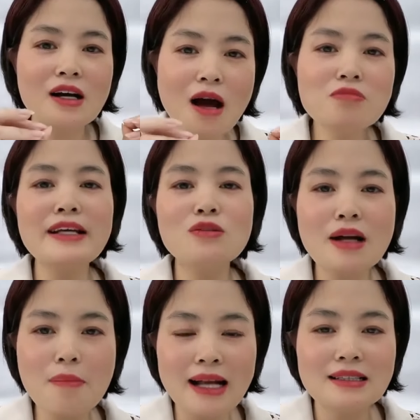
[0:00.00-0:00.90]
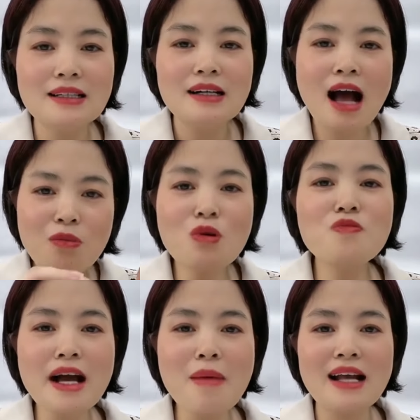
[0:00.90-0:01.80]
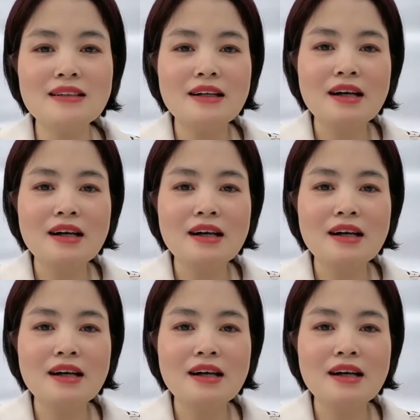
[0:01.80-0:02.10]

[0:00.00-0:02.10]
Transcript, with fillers: đồng hành cùng các bạn học cùng với các bạn